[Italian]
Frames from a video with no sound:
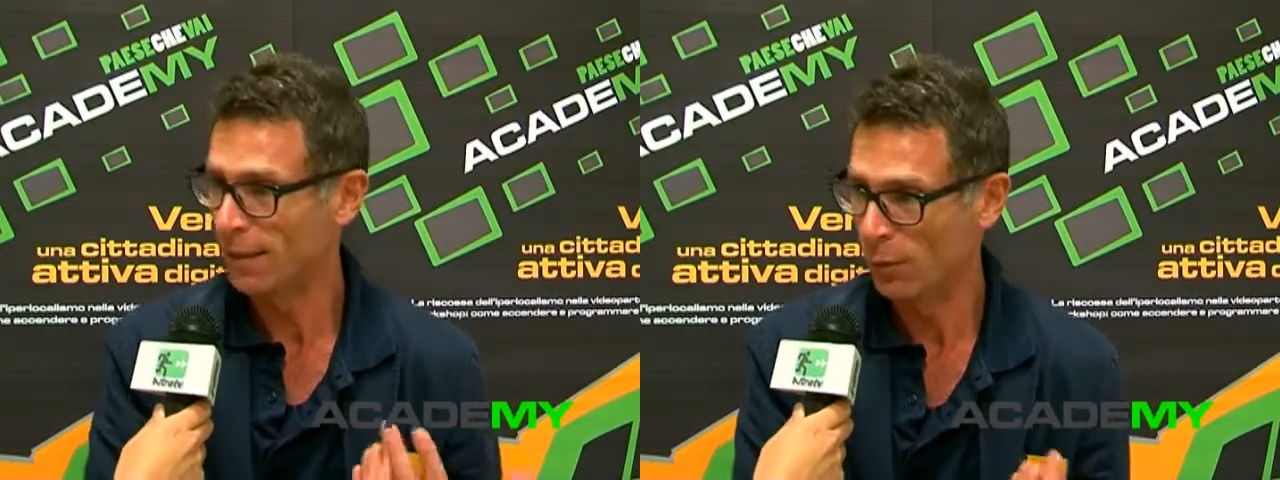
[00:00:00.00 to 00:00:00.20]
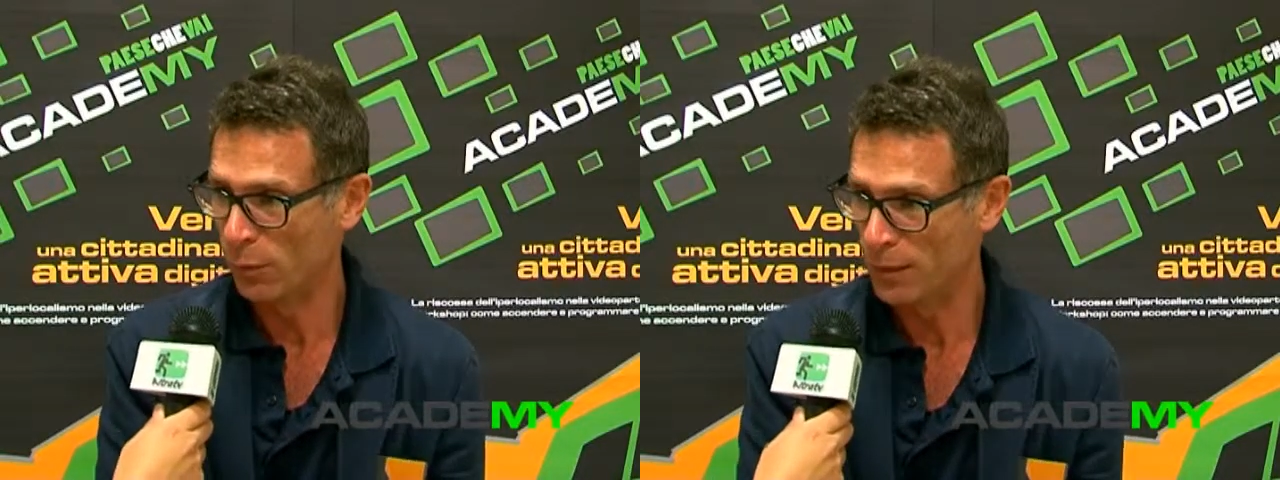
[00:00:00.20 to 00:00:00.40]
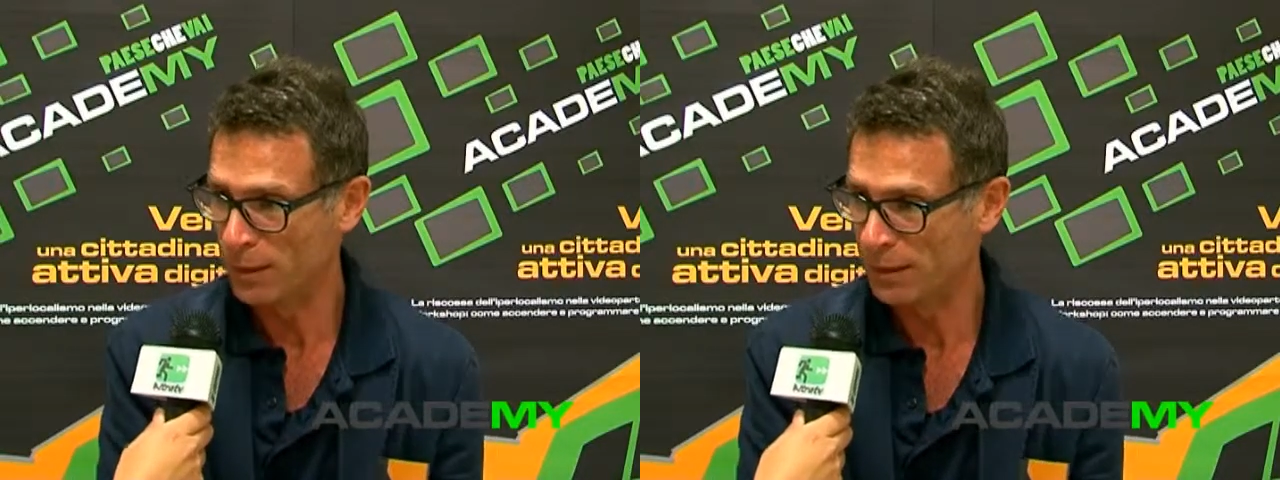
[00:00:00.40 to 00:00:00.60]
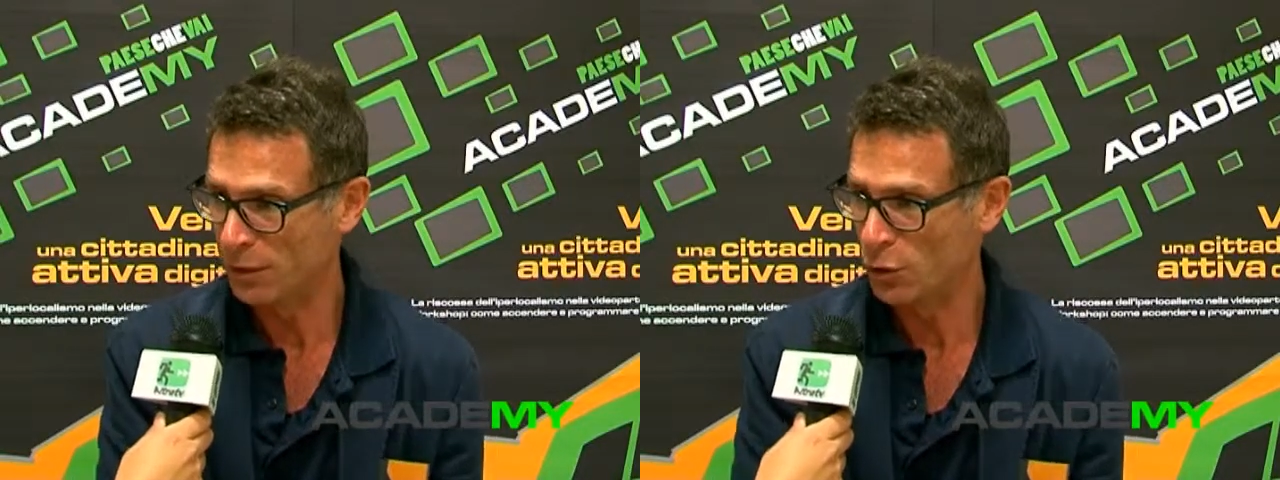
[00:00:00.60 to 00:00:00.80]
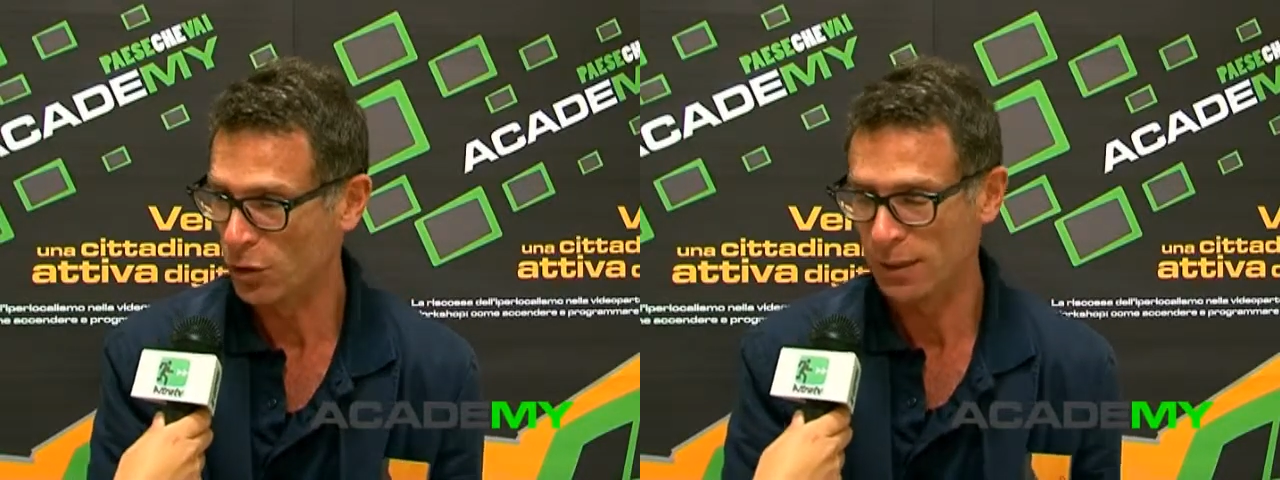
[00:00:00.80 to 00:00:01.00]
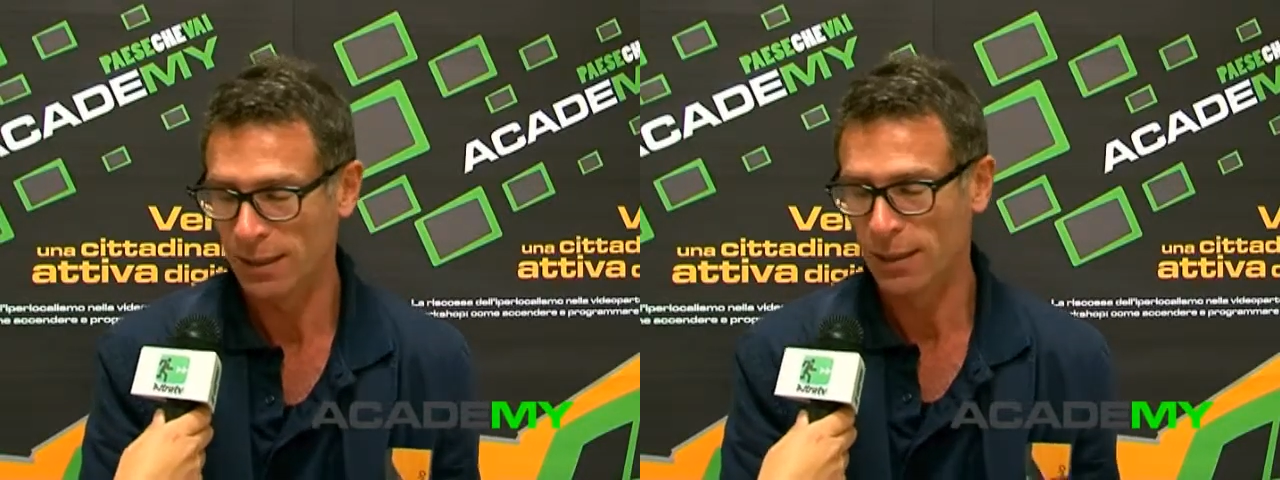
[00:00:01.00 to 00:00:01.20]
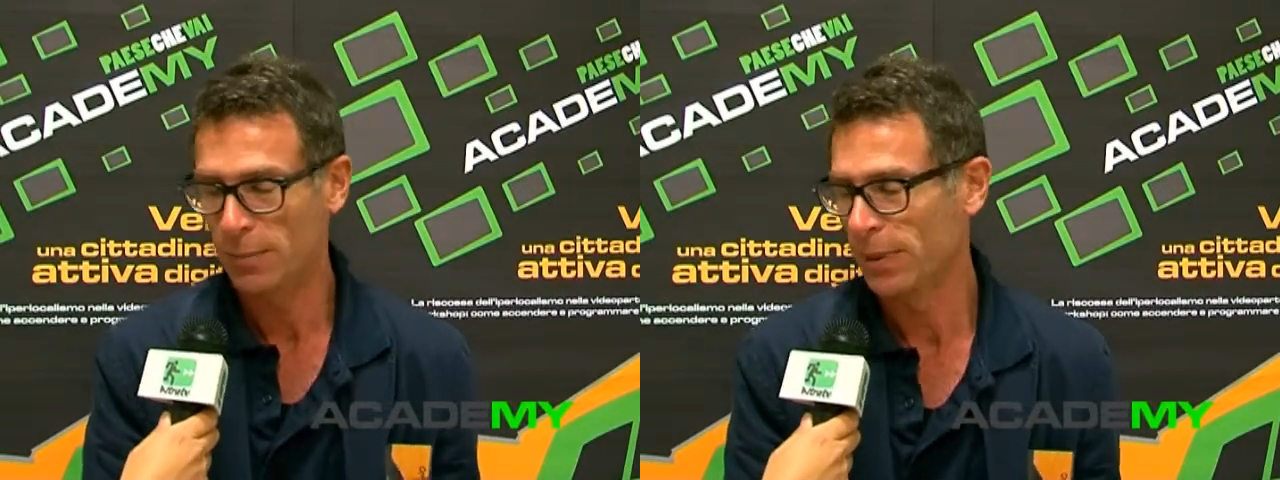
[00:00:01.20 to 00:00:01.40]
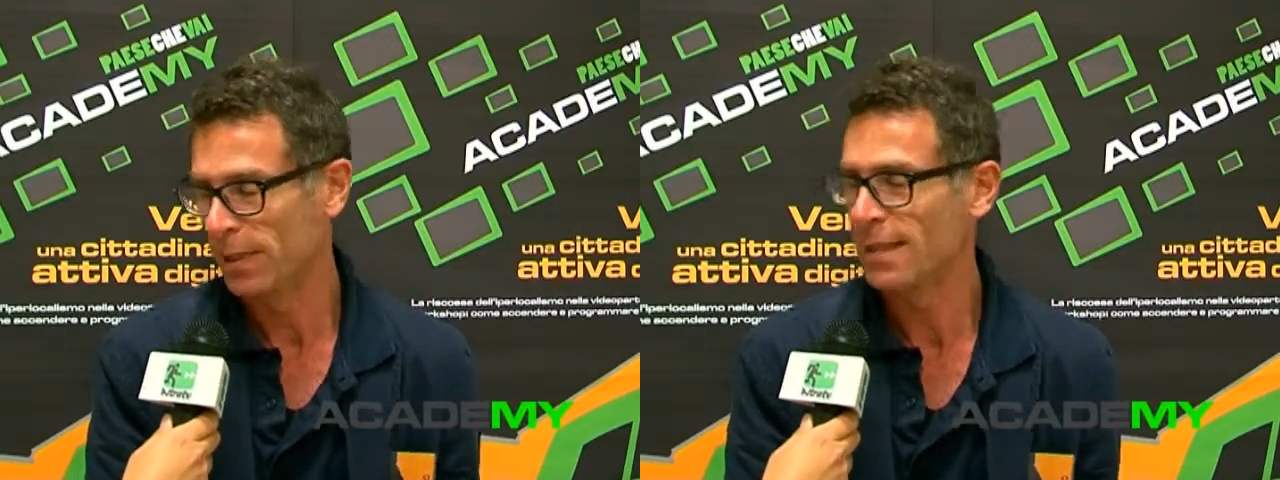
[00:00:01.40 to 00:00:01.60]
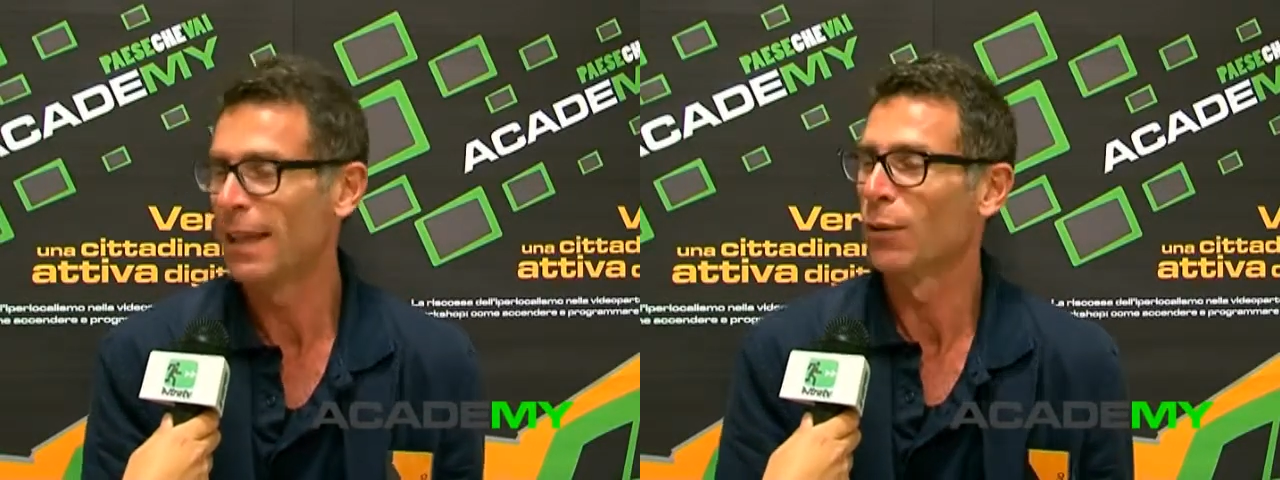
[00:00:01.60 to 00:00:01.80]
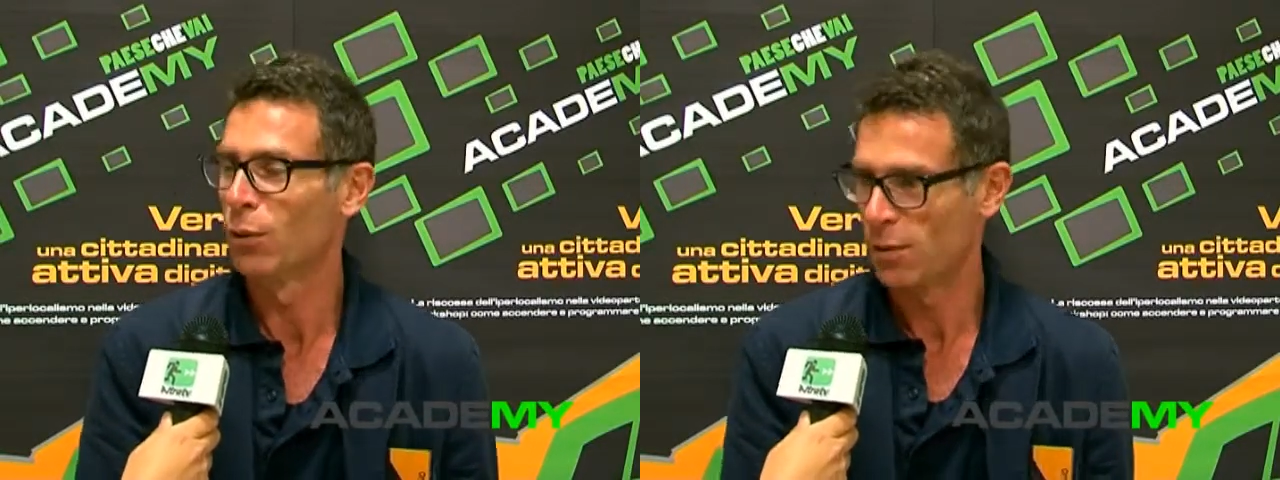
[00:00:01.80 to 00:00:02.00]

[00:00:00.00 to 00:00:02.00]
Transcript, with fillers: ovviamente scendere dal piedistallo,